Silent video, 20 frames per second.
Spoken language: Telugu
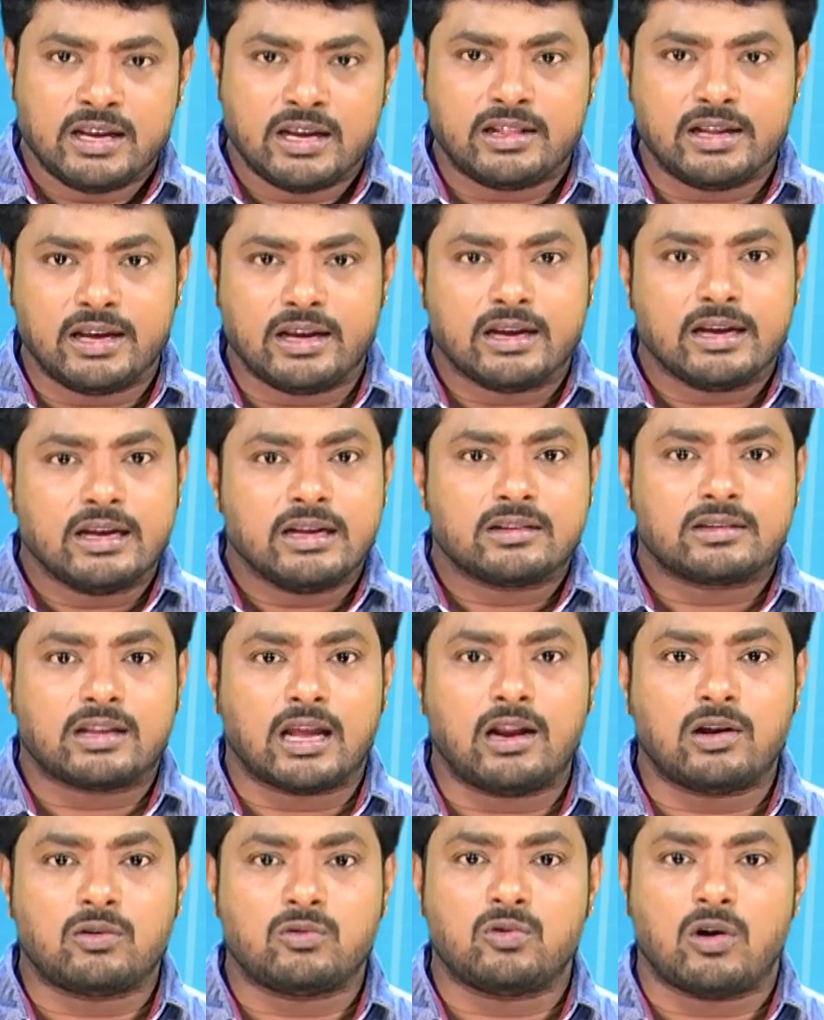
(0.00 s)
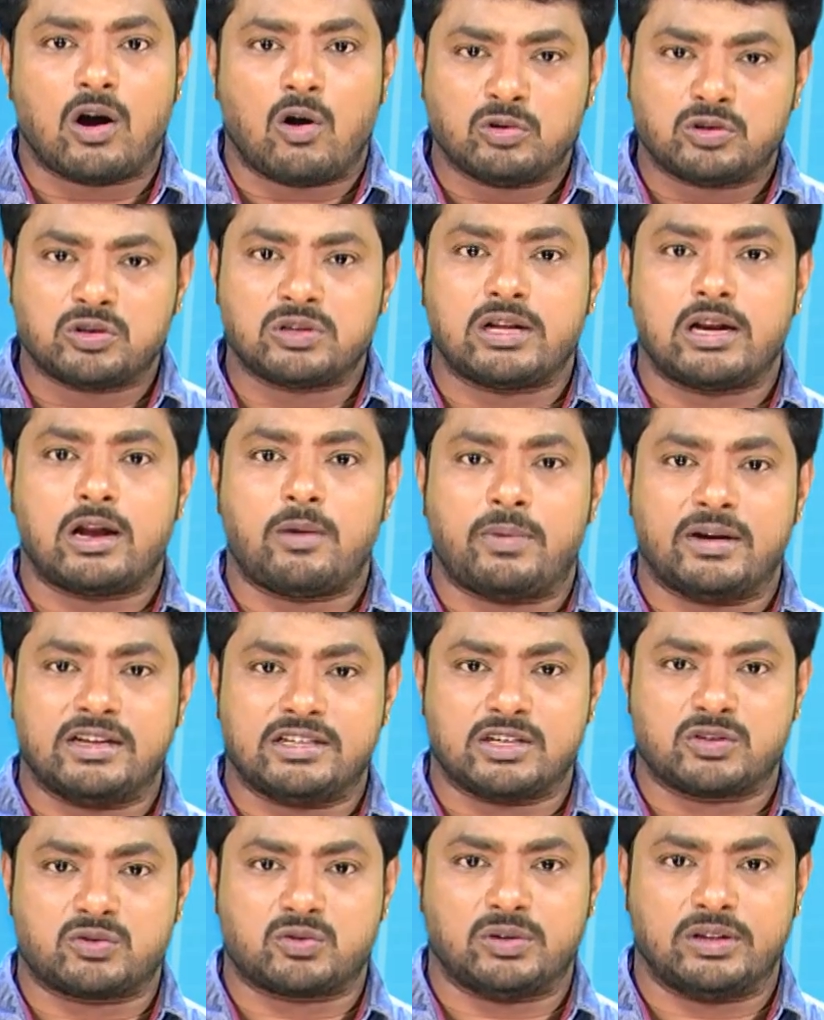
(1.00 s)
ఇది తలకు ఔషధంలా
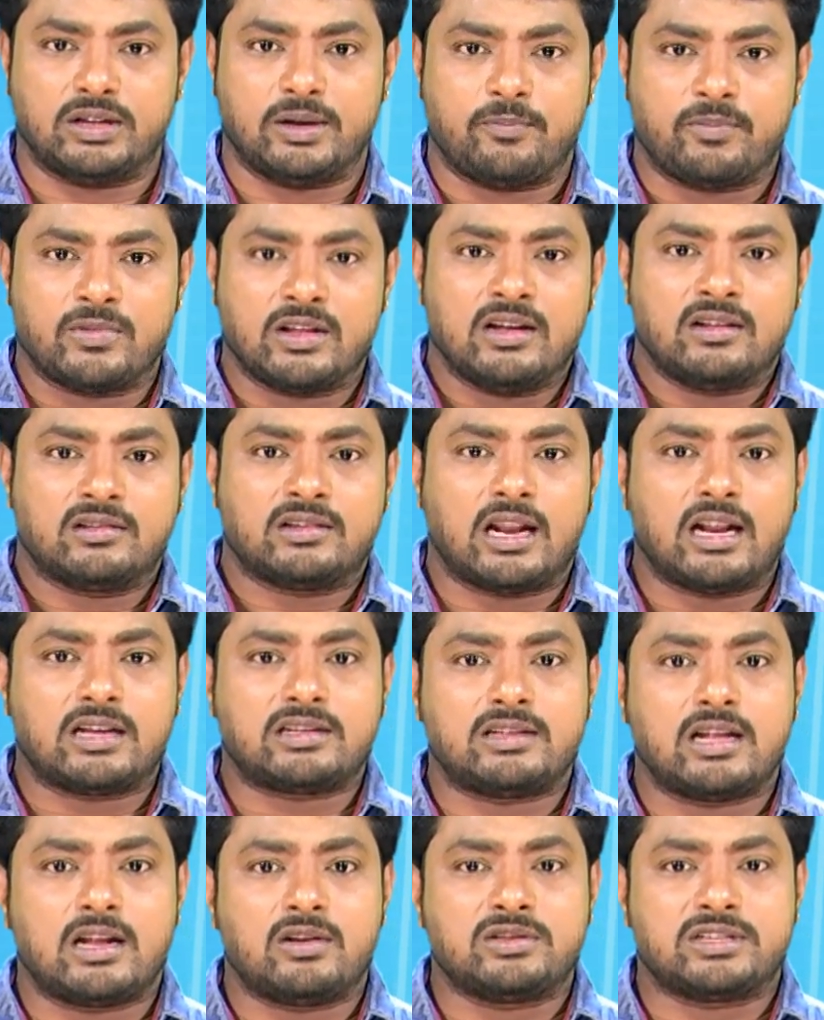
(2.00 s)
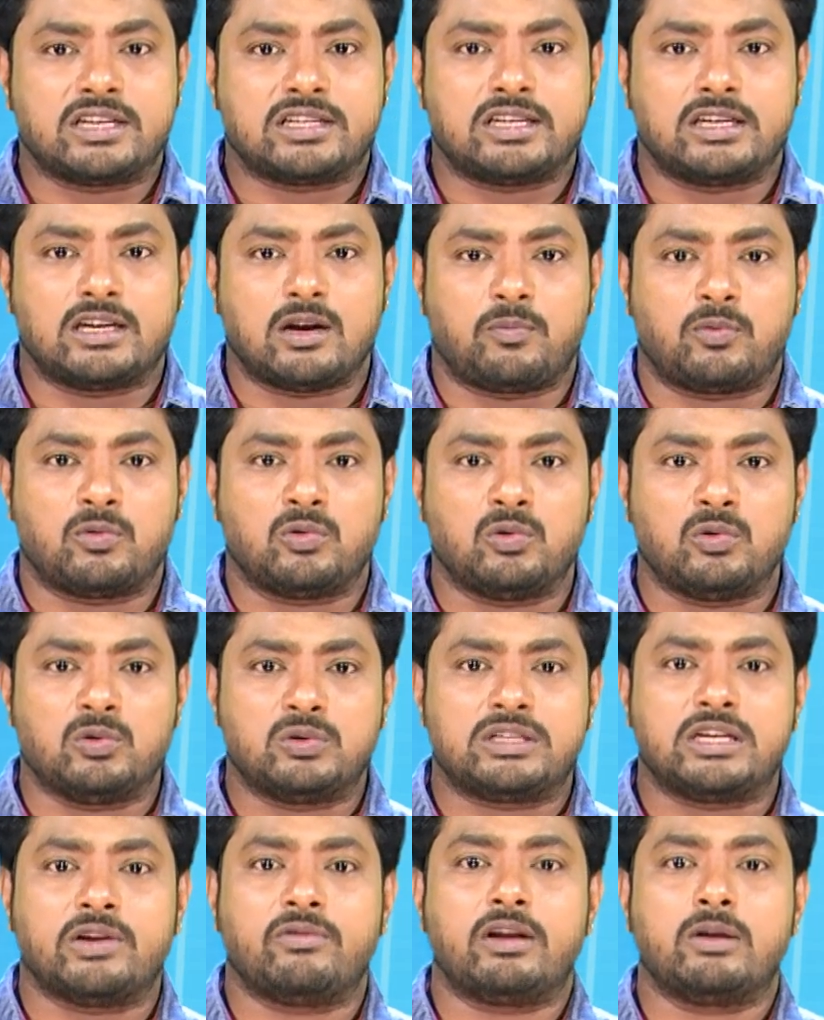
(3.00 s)
పనిచేస్తుంది తలస్నానం చేసేటప్పుడు
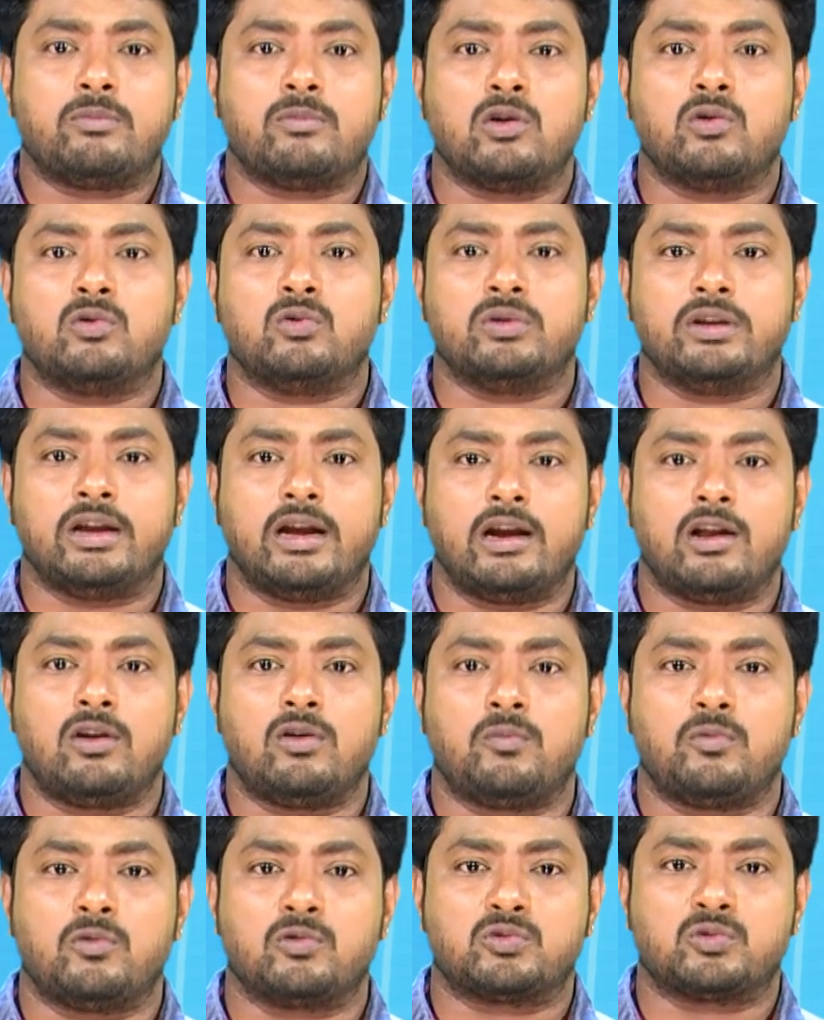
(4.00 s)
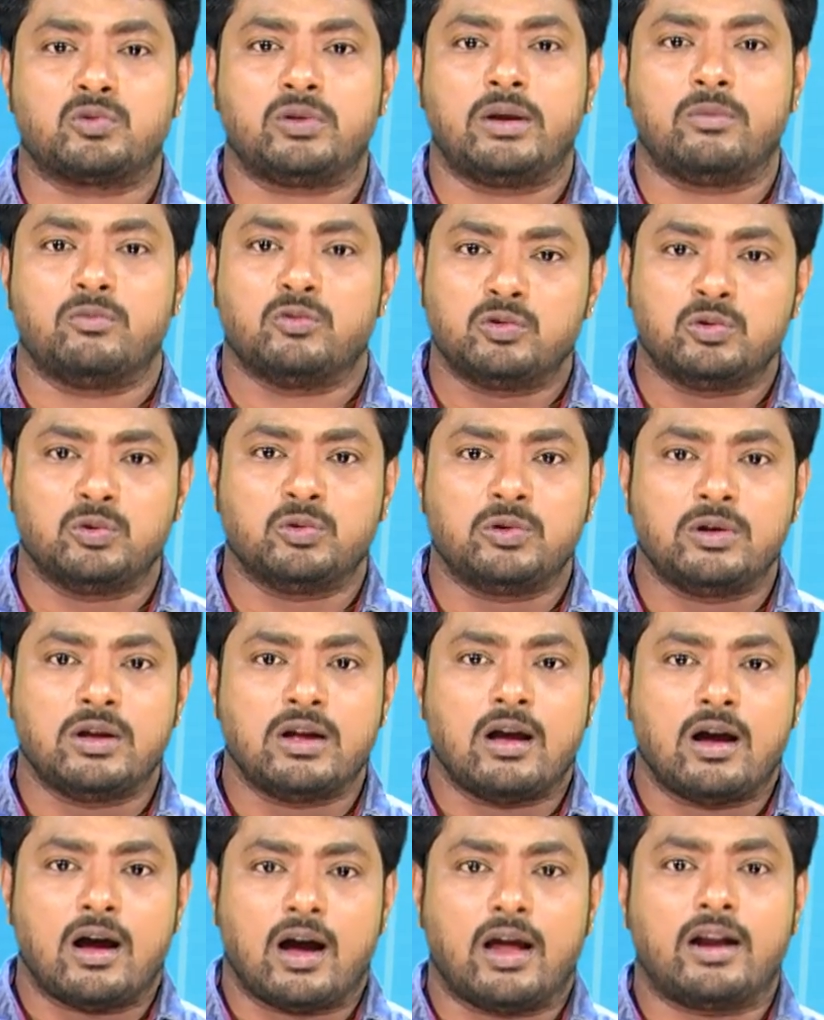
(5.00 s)
చివరి మగ్గు నీళ్లలో పోసుకునే ముందు
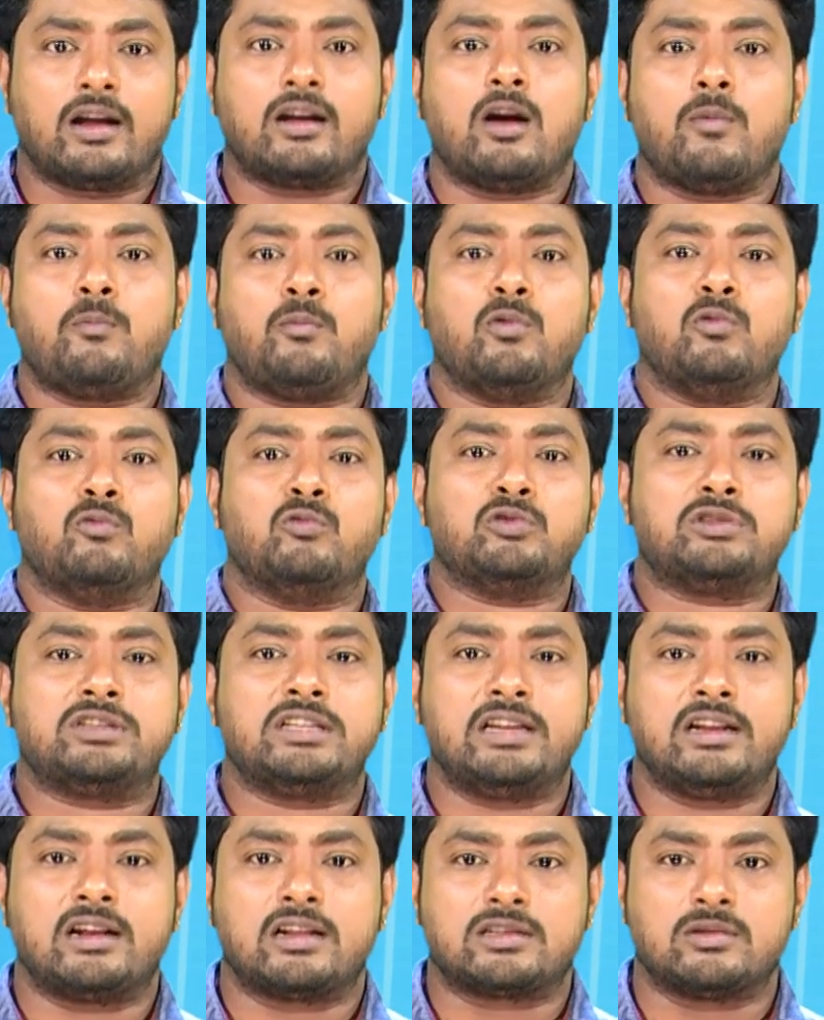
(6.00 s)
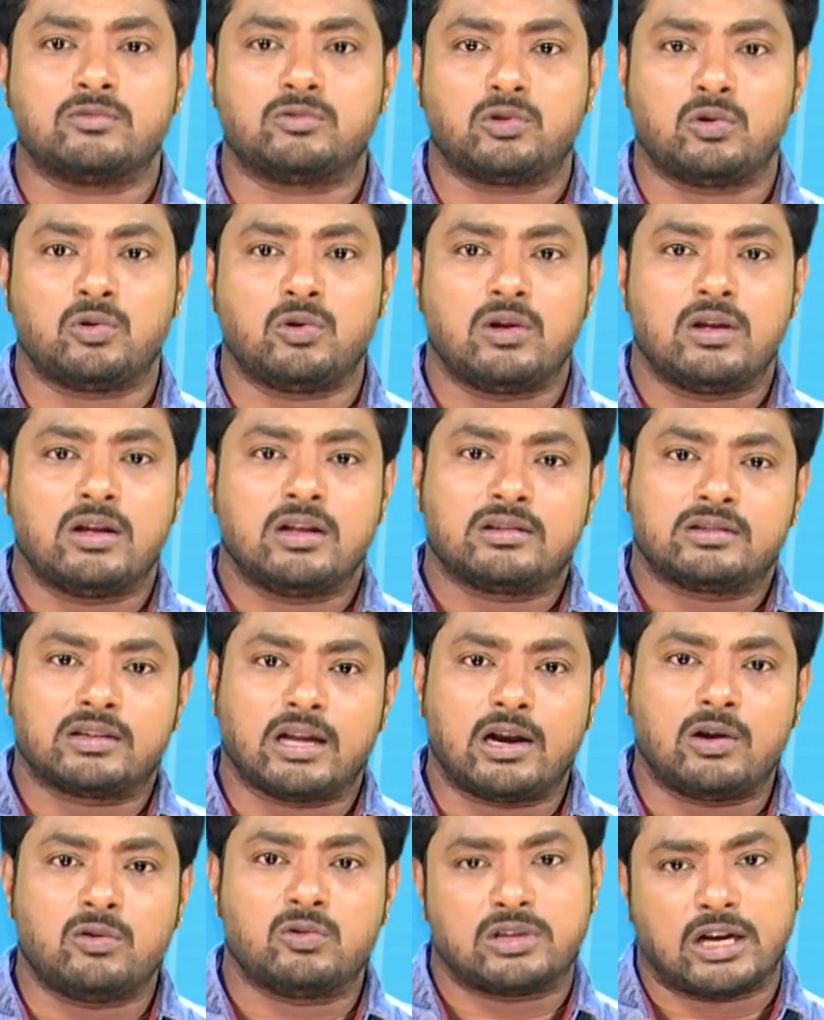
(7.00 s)
అరకప్పు ఉసిరి రసంతో
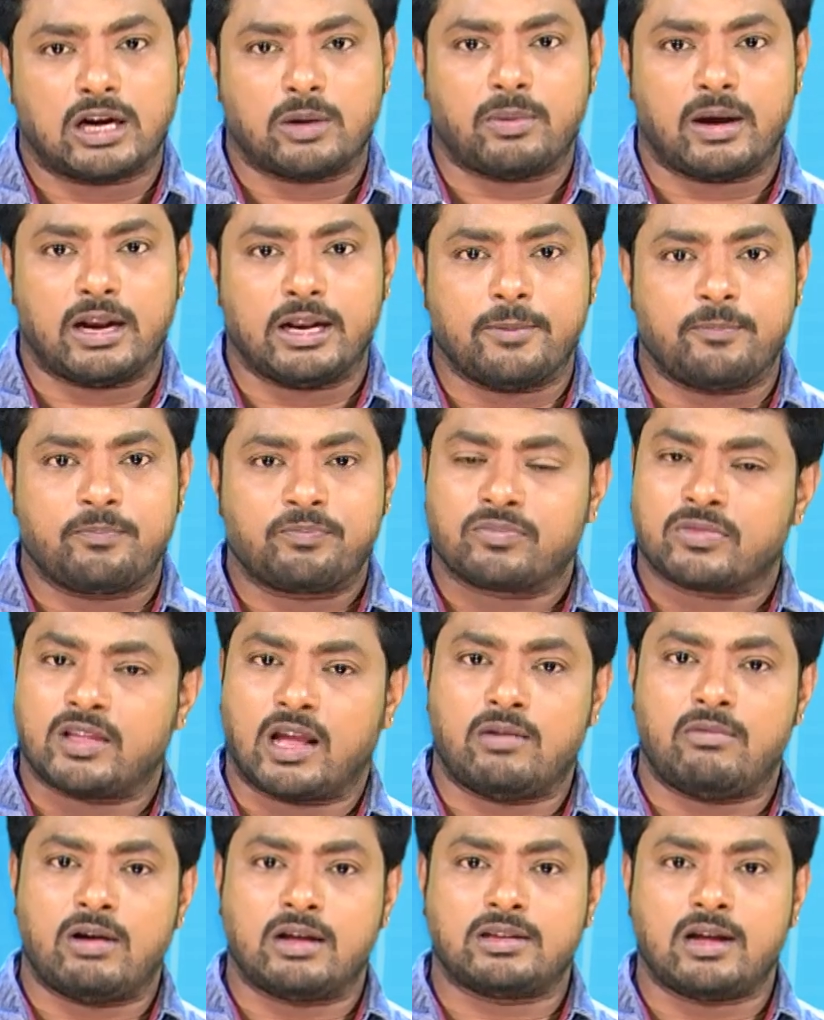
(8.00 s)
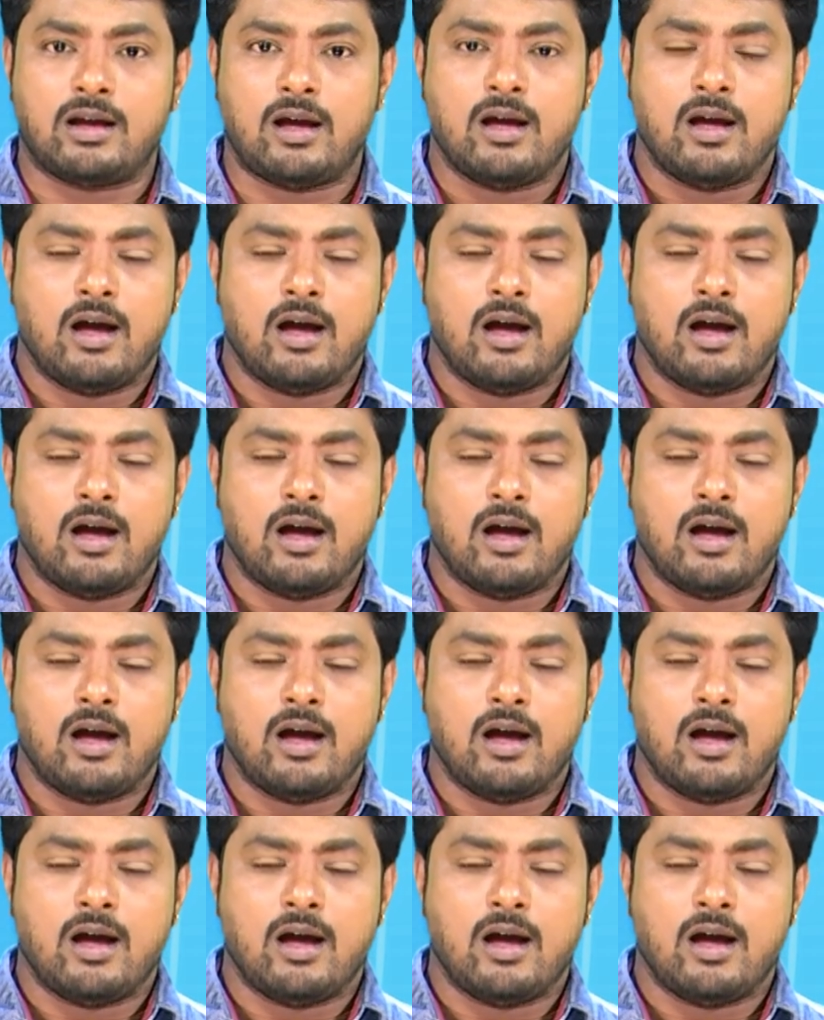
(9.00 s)
తలను తడపాలి తర్వాత